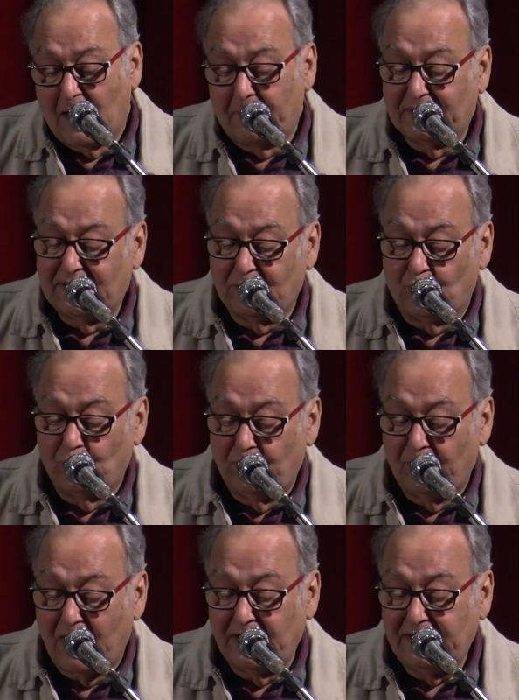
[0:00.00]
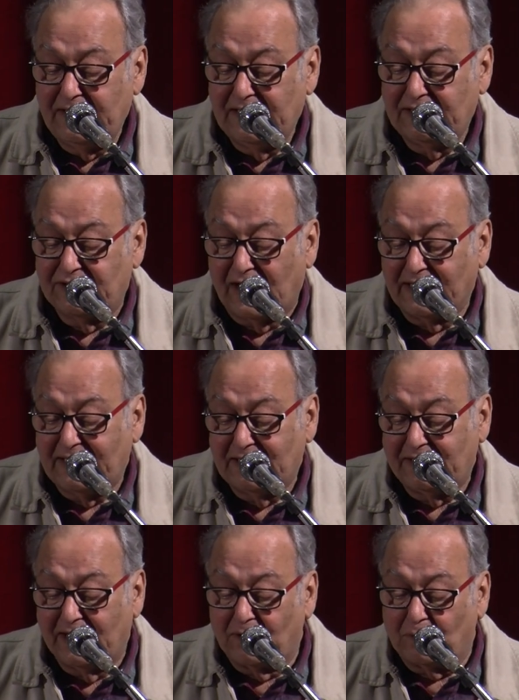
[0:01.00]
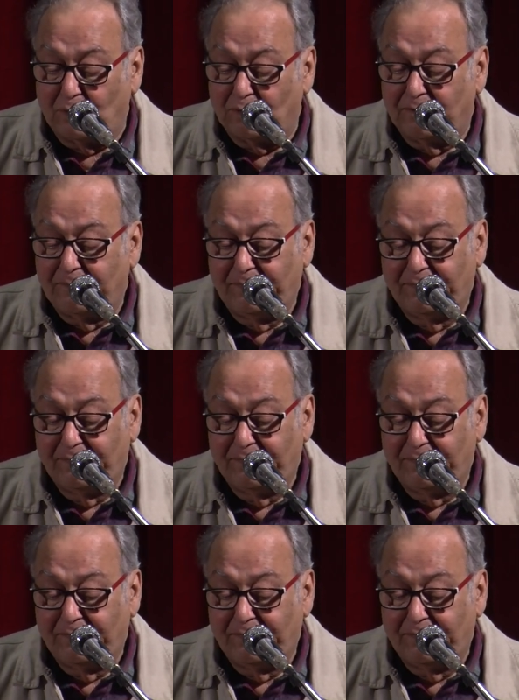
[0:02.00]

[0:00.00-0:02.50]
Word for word: আমাদের ঘুম ভাঙিয়ে জাগিয়ে দেওয়া হলো